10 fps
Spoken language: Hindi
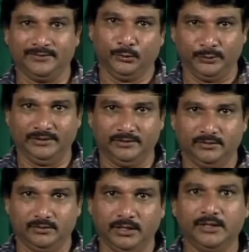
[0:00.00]
तरीकों की
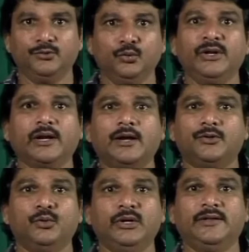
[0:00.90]
वो
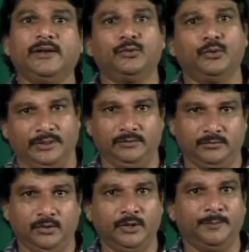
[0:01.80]
पहली बार
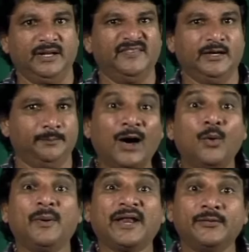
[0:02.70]
पी
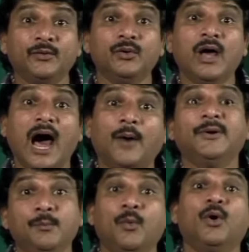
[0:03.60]
ए
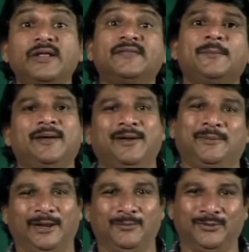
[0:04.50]
बक्कर
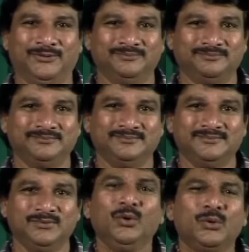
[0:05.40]
द्वारा
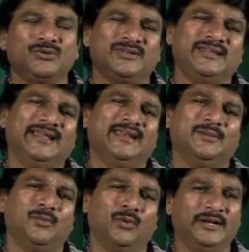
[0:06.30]
निर्देशित
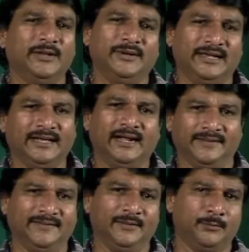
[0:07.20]
चंपा जैसी फिल्मों में